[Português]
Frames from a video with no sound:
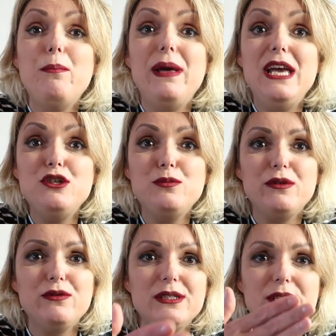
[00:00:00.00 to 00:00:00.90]
um beijo
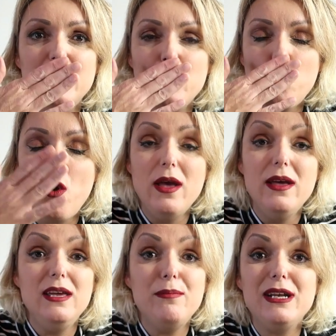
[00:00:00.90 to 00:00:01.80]
pra você
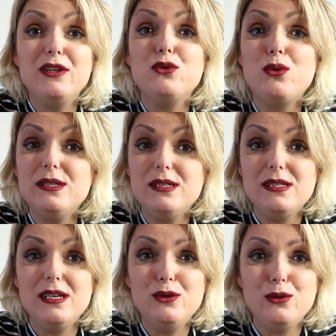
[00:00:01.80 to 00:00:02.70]
e para todos os
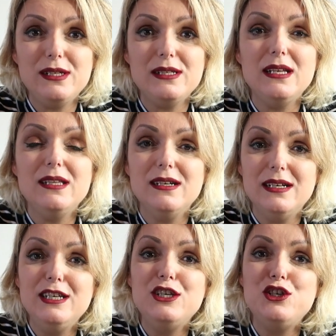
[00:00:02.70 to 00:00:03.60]
seguidores da
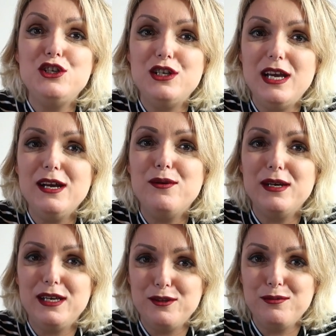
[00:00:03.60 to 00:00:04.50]
Dani que chegam
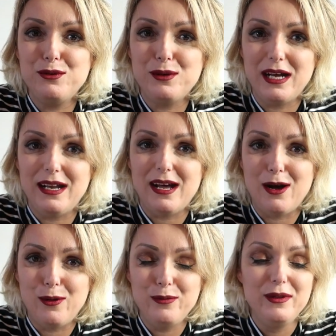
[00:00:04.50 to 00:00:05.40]
aqui no meu
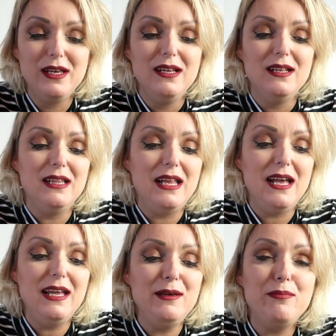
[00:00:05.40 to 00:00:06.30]
canal.
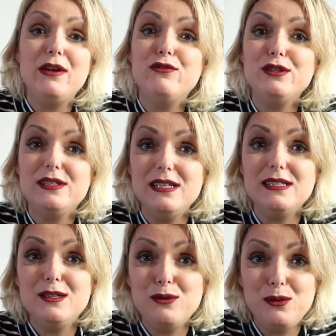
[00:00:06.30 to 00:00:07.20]
Né? E para
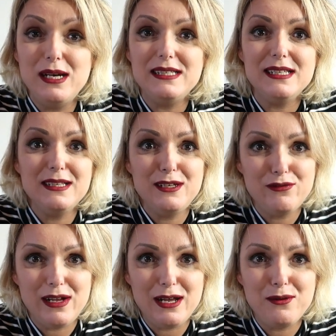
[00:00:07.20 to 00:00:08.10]
vocês que não conhecem a Dani,
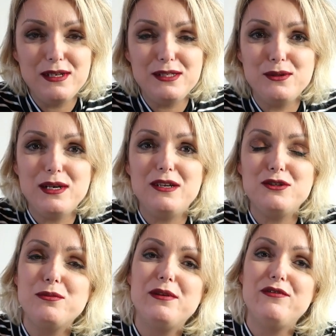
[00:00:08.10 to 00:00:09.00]
vai lá conhecer o canal
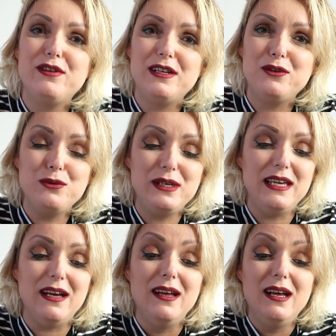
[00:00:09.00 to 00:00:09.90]
Sobrevivendo na
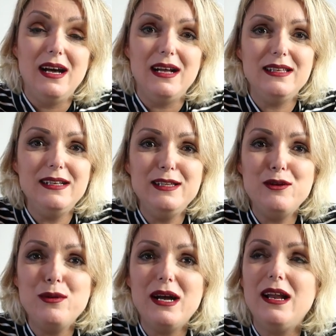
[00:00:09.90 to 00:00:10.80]
Turquia. A Dani
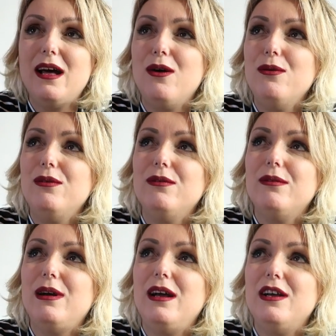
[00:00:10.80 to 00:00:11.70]
tem um canal,
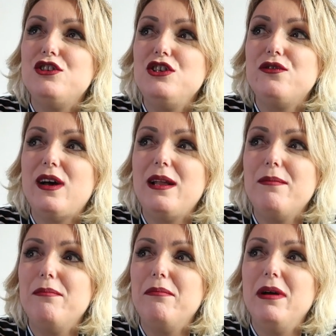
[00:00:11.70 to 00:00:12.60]
é, a gente
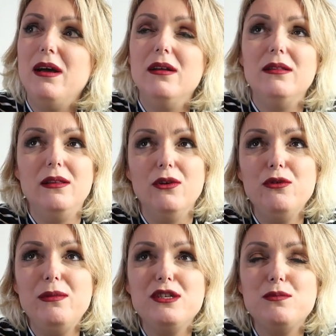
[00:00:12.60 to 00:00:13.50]
fala não
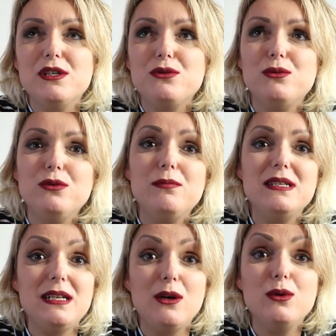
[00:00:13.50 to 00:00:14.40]
do mesmo assunto,
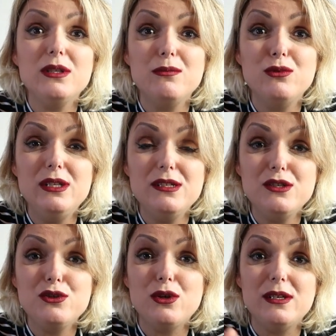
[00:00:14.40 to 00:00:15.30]
mas ela conta muitas
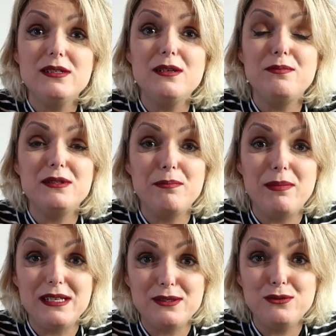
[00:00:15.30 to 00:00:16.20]
histórias que se
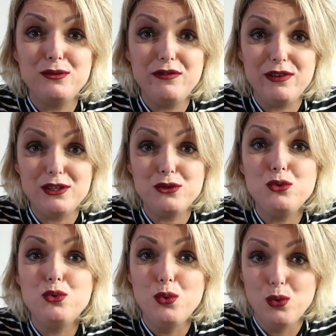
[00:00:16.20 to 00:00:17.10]
passam no universo
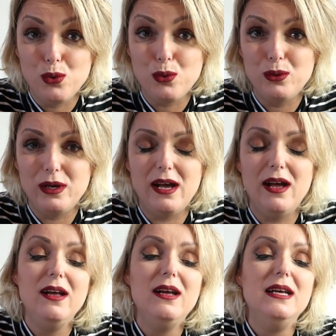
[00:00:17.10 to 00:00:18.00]
turco,
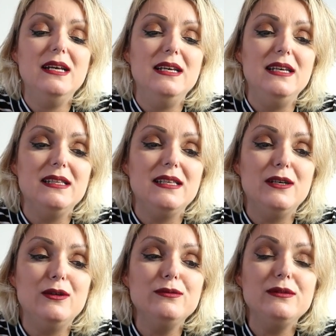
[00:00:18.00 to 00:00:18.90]
né?
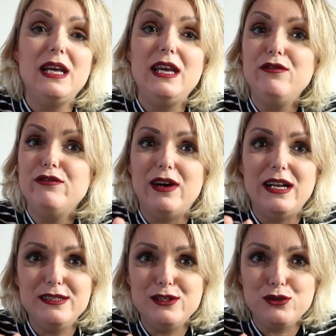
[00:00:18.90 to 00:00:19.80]
Então tem
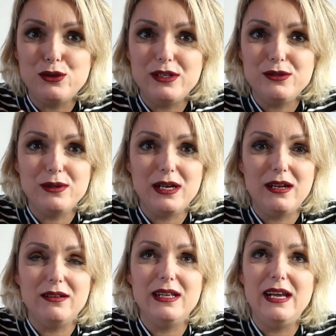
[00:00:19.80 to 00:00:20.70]
várias histórias no
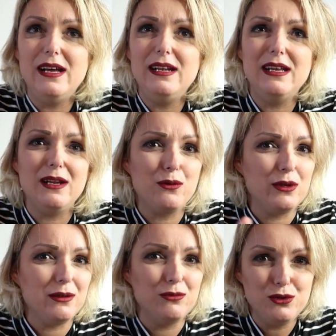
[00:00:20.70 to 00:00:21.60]
canal dela e ela
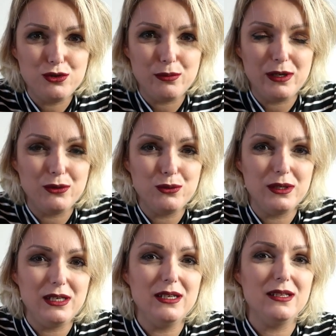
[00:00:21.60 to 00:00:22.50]
conta muito sobre a
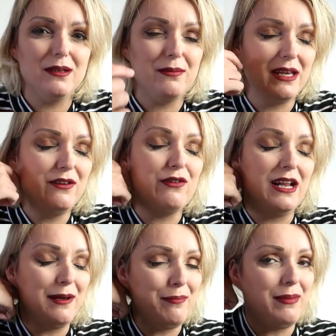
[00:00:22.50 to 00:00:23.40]
Turquia também,
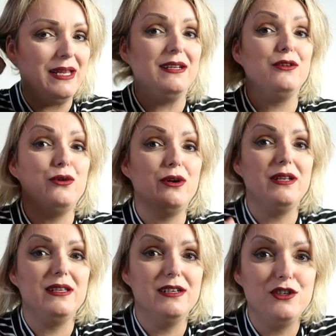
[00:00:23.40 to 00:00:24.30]
vale a pena.
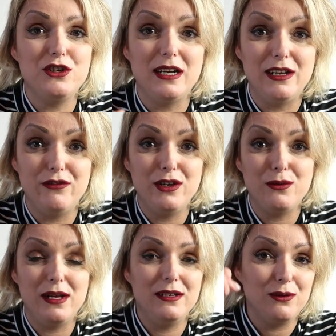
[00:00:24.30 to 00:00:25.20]
Dora Dani, já gravei
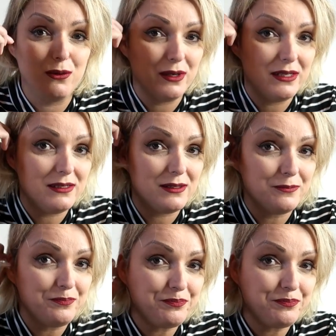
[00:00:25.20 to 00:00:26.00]
com ela em Londres.